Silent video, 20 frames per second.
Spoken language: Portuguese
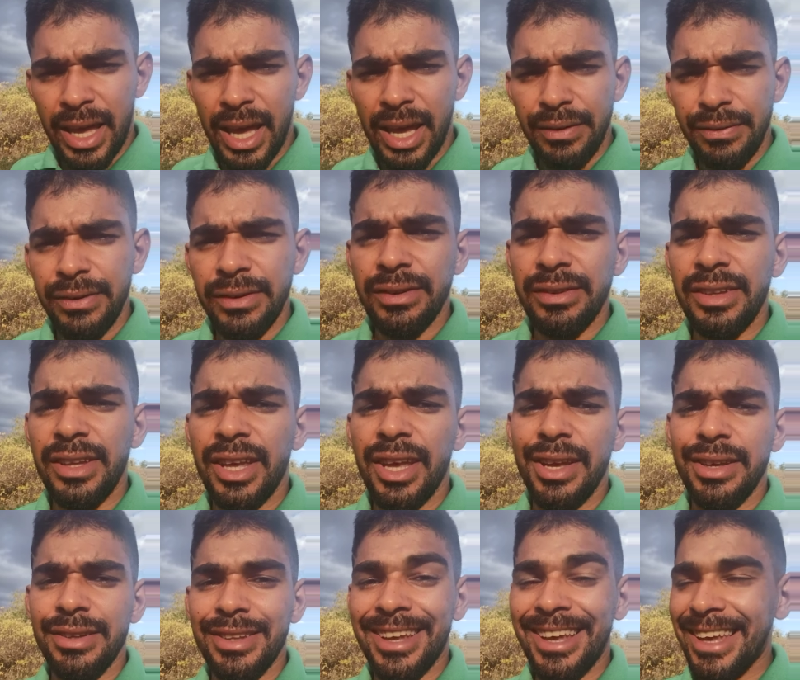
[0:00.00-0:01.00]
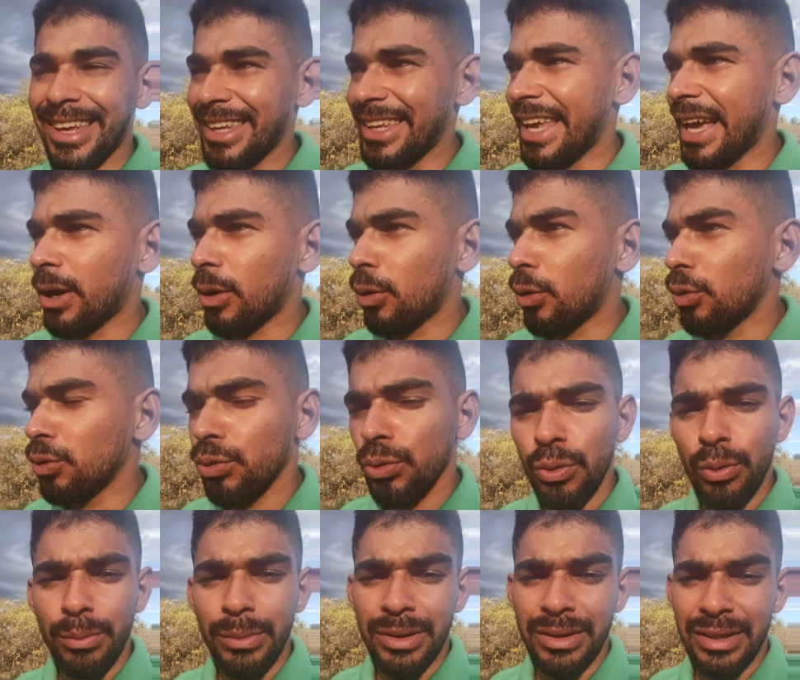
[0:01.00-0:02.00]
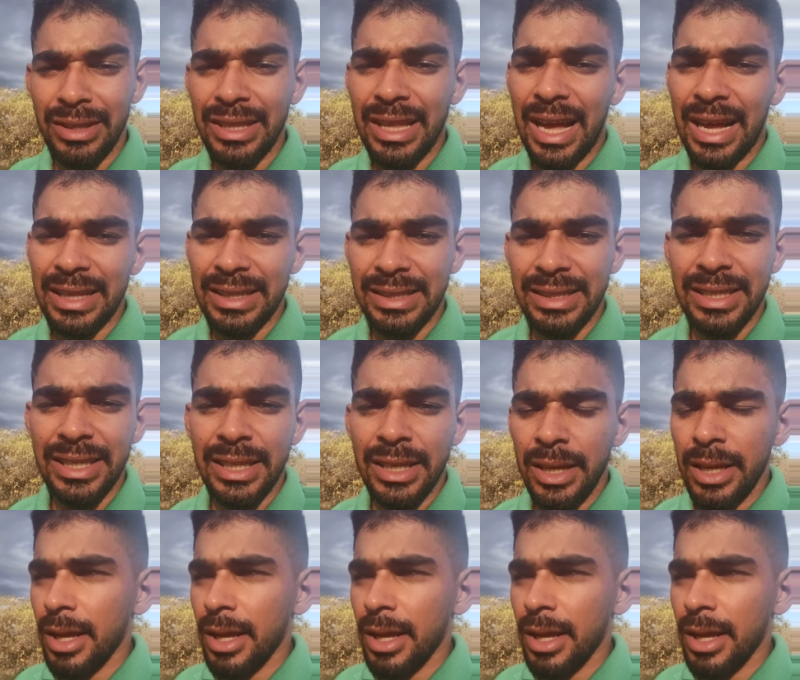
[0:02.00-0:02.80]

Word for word: eficiência e economicidade, né?